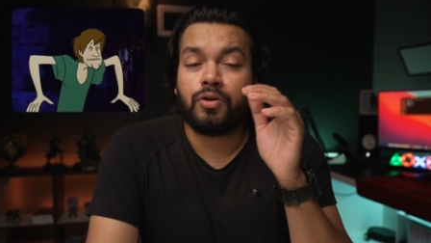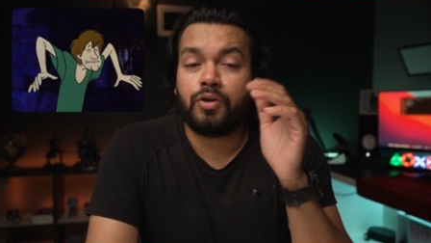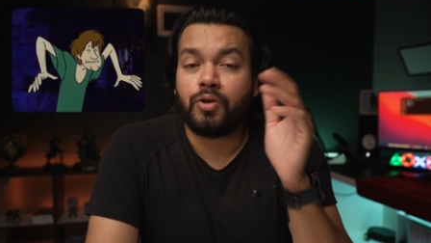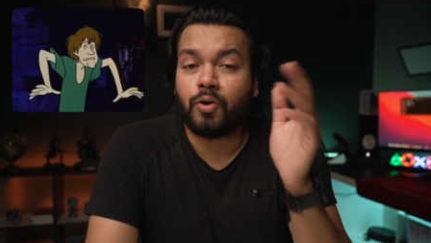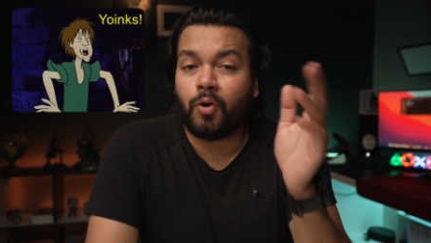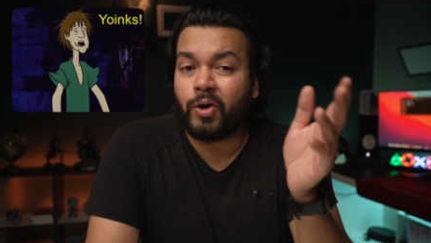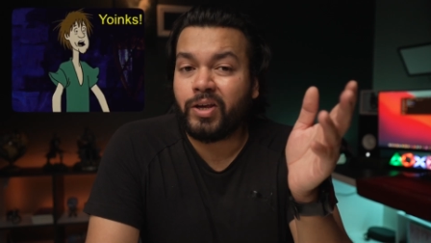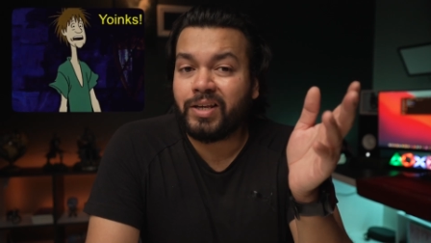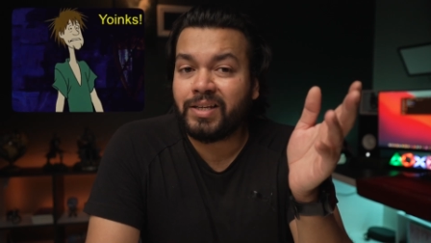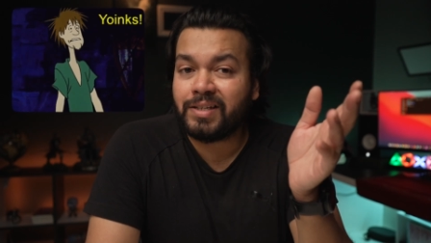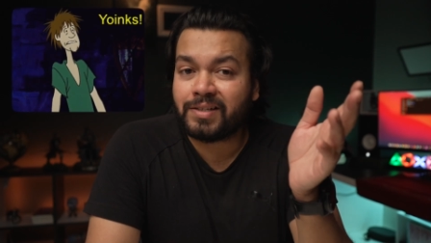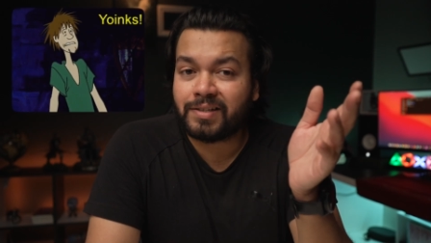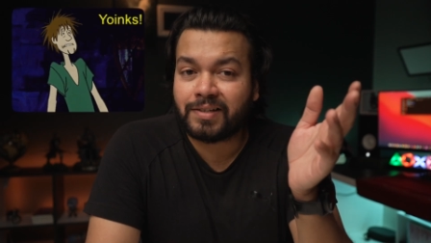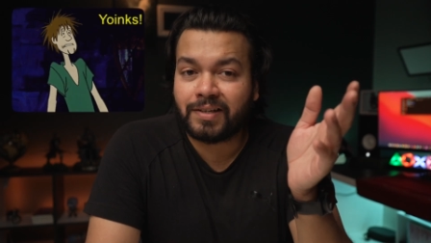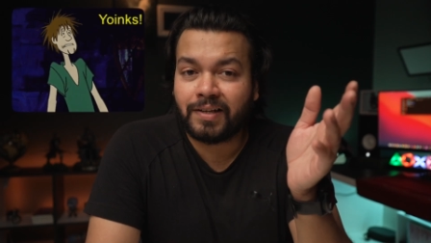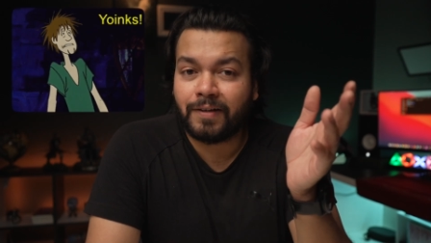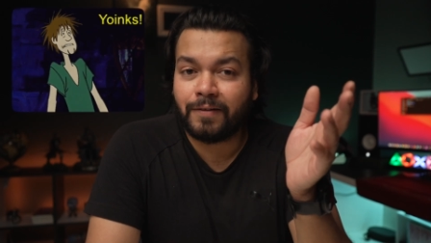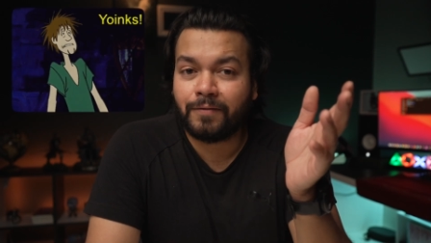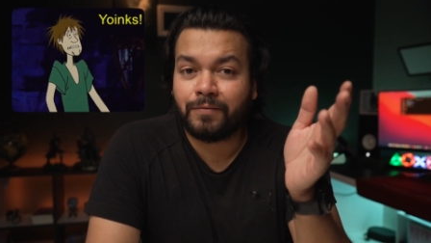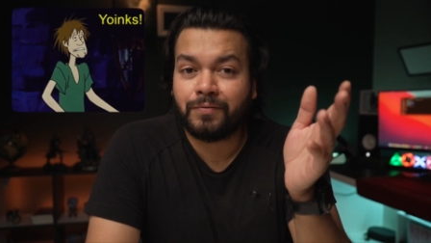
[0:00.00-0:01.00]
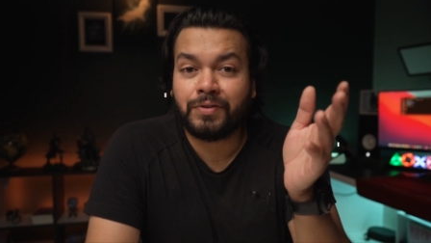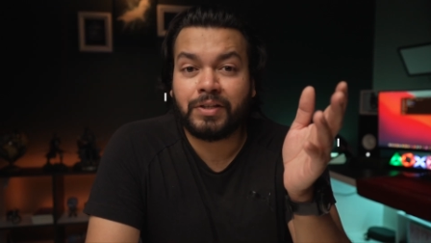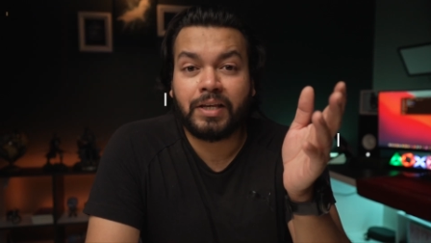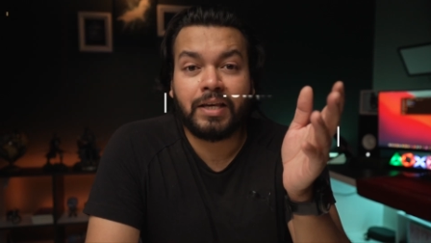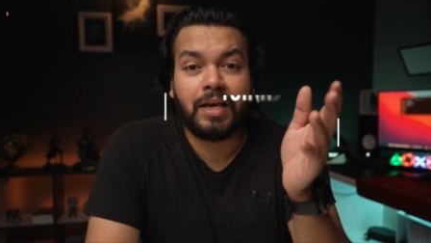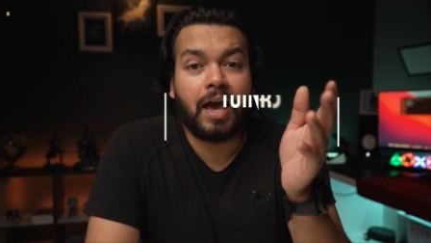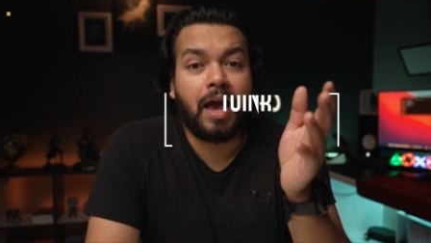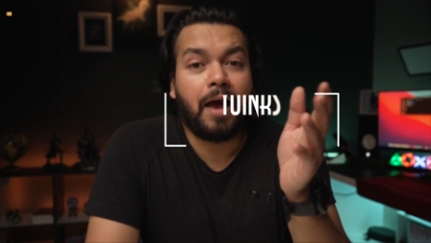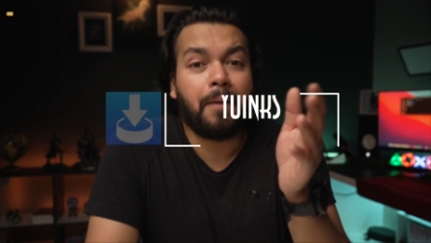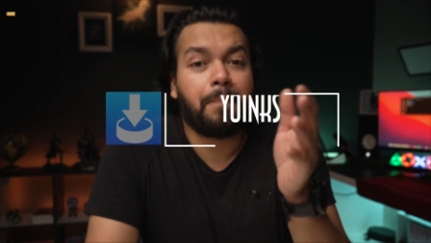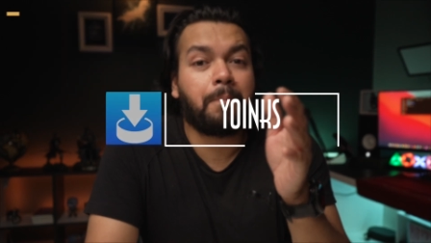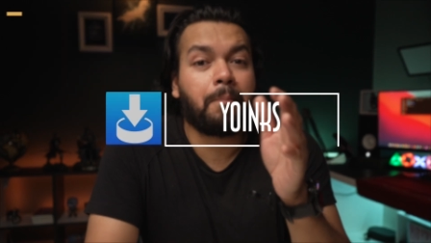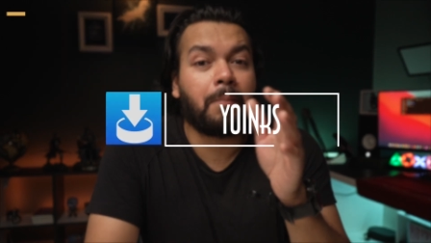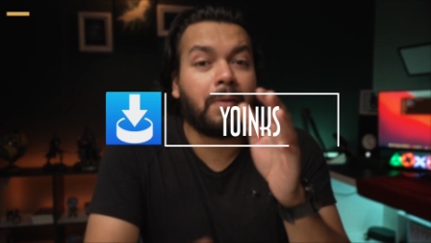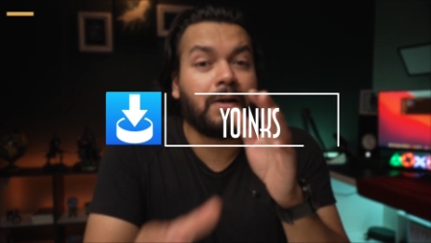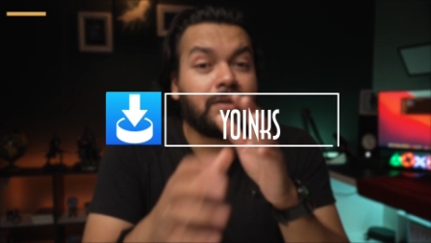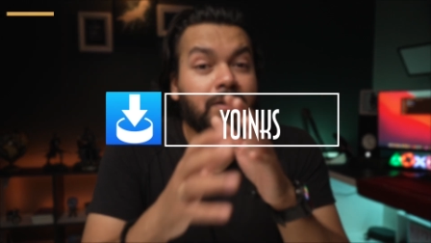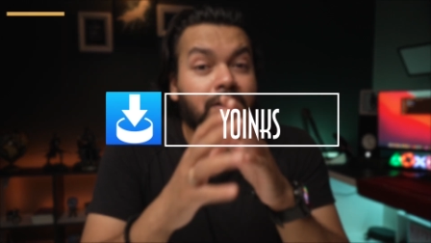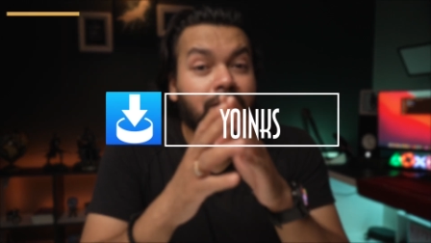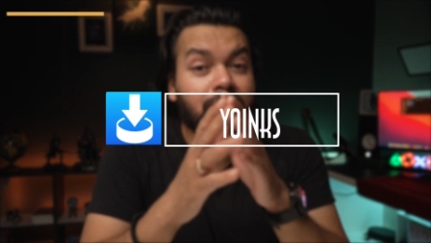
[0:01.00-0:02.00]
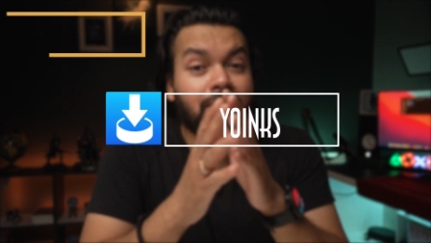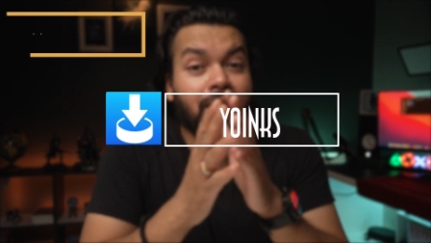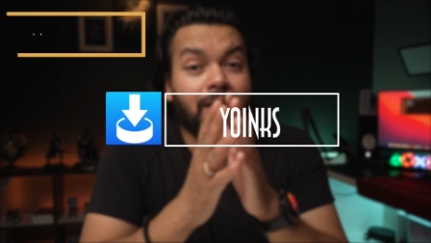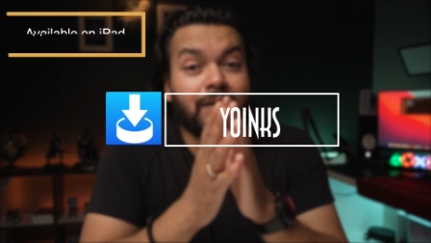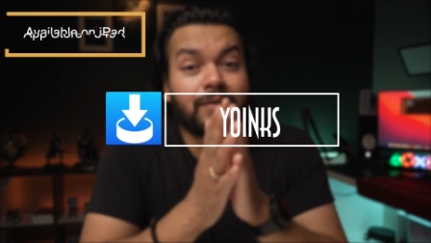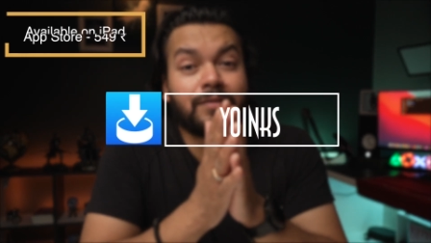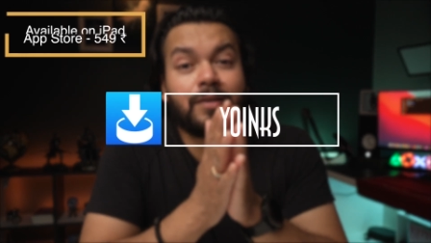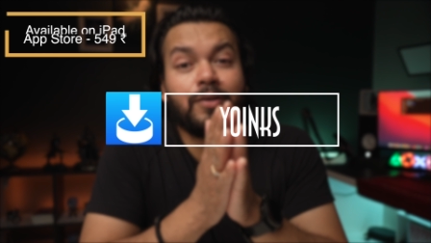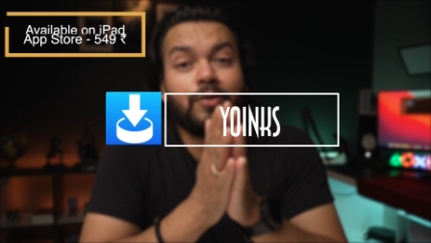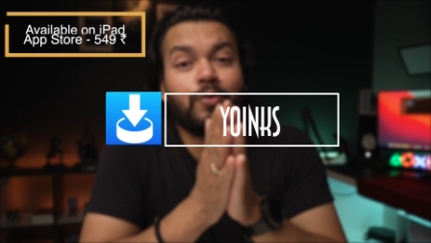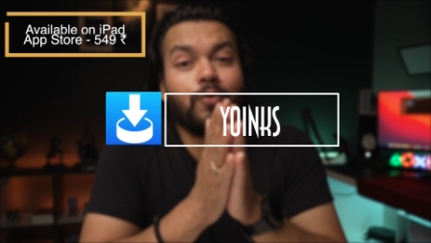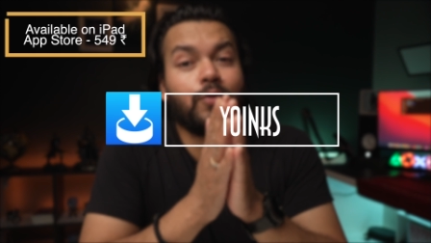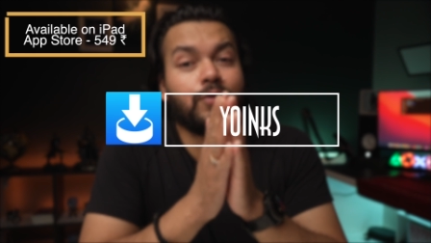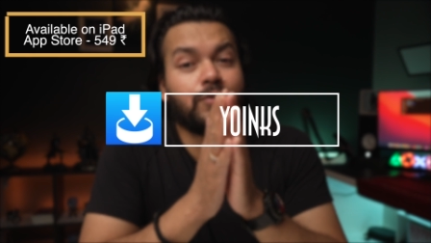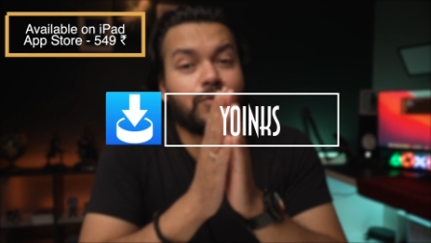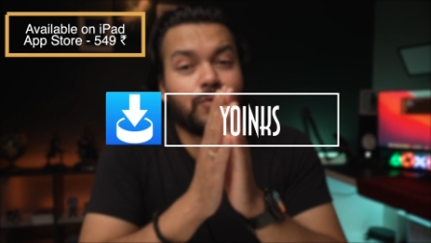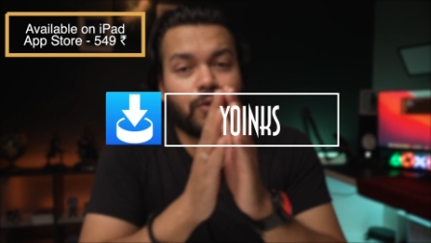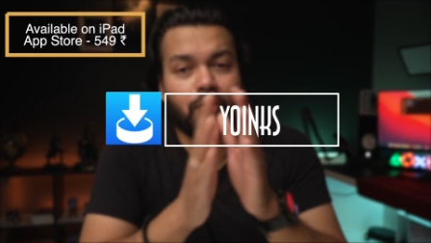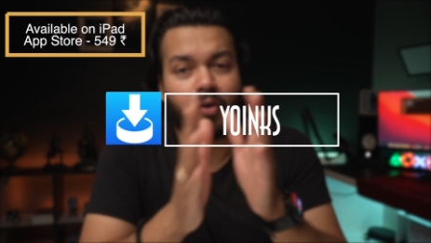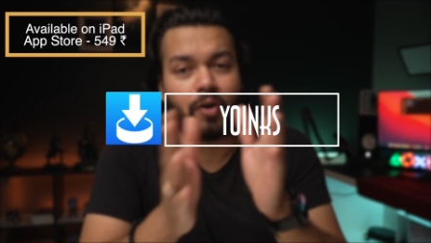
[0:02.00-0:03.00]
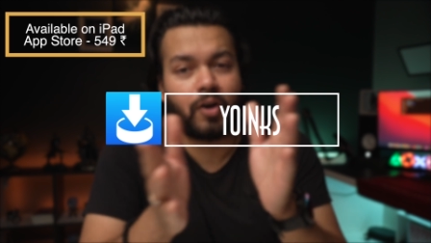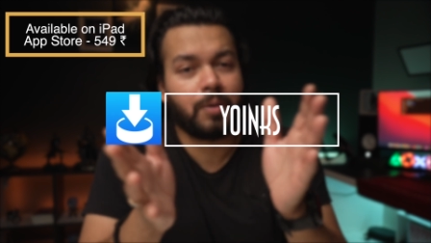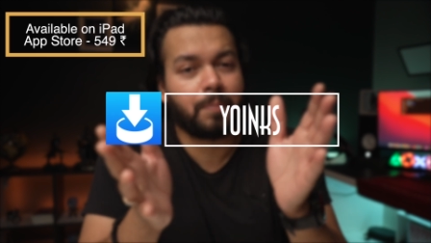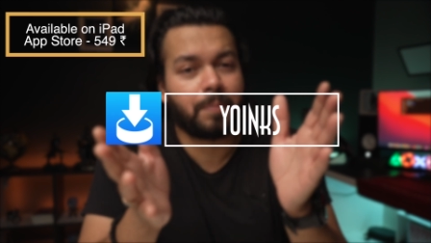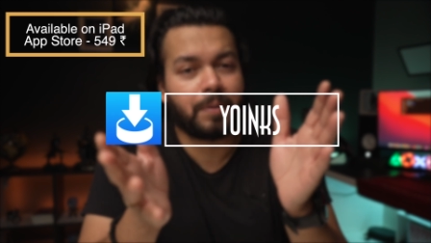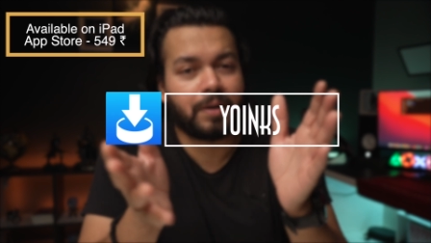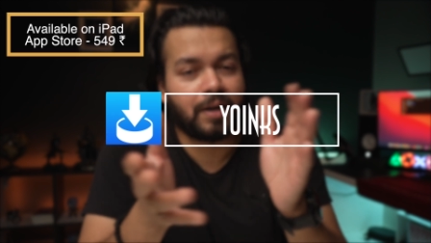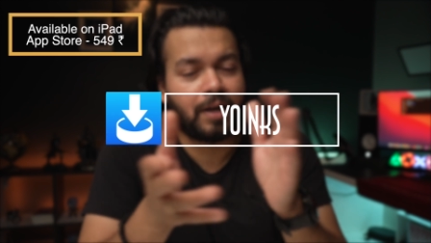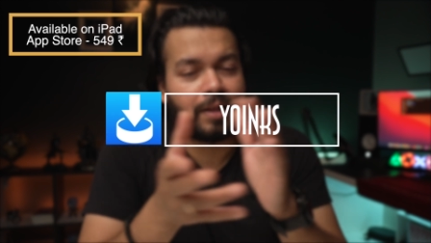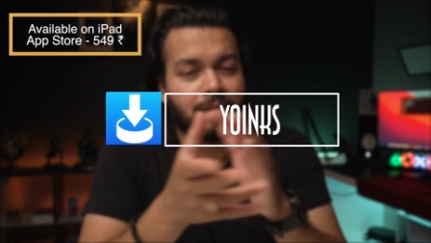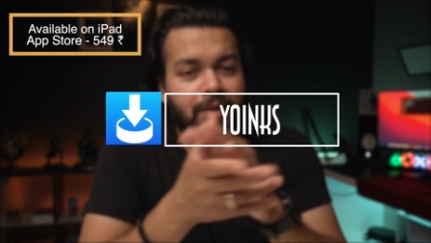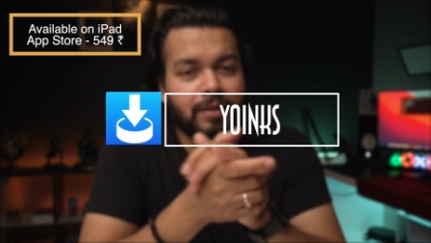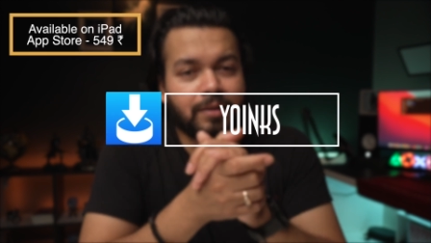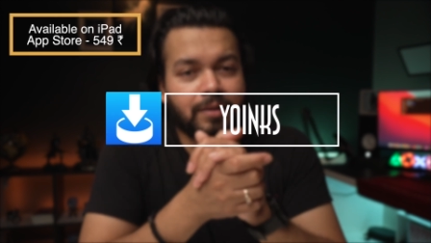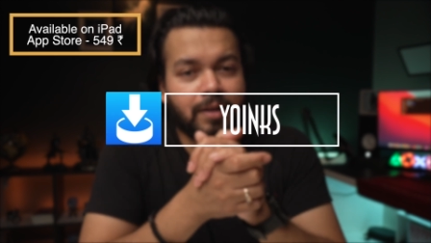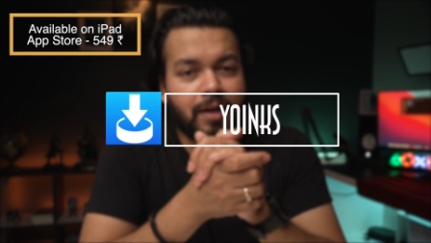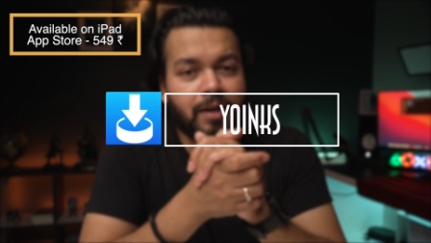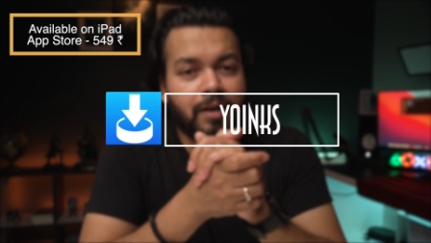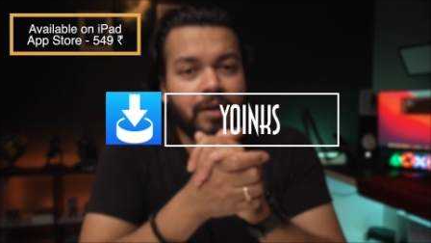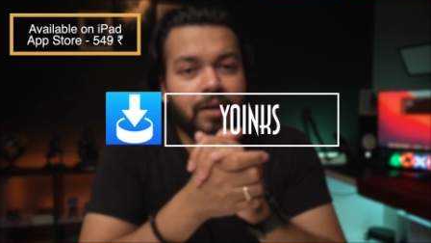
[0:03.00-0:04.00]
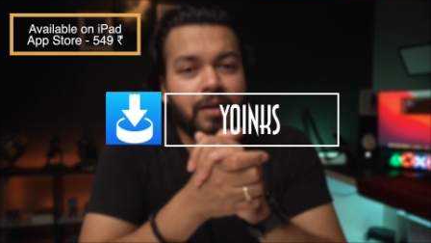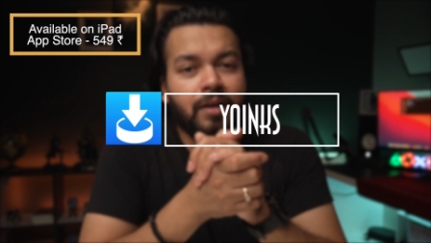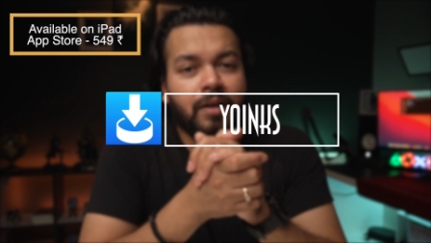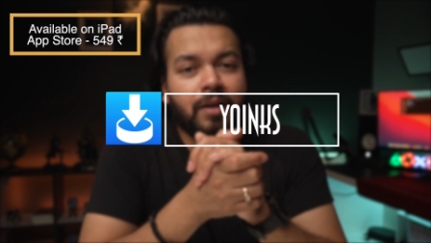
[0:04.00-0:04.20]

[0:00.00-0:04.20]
योइंक्स ये ऐप मल्टीटास्किंग को स्टोरॉयड पर डाल देता है